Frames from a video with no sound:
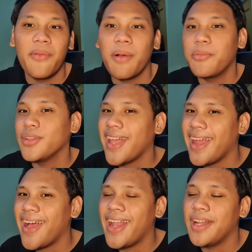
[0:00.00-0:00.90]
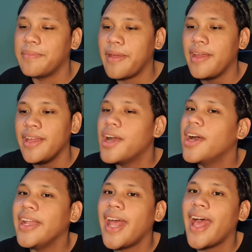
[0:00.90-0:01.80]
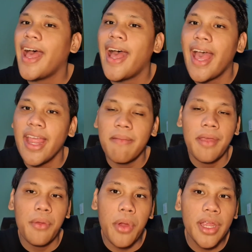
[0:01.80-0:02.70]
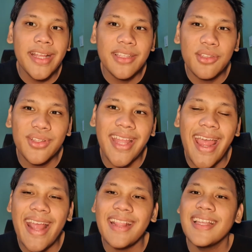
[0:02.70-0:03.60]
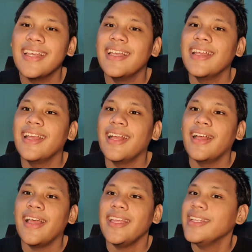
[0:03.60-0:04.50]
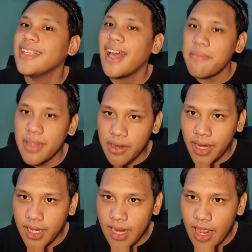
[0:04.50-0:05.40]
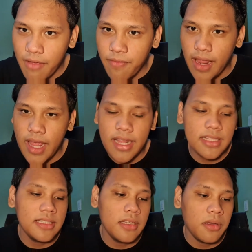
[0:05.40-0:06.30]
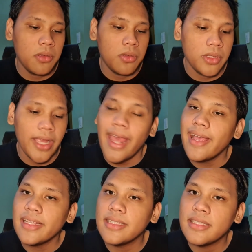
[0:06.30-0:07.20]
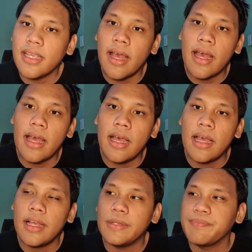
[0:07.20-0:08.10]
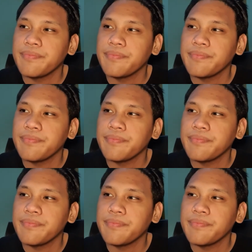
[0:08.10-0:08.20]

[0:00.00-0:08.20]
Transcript: Huwag po tayo, ano. Pero yun, uh, I am a working student incoming grade 11. So, yes, uh,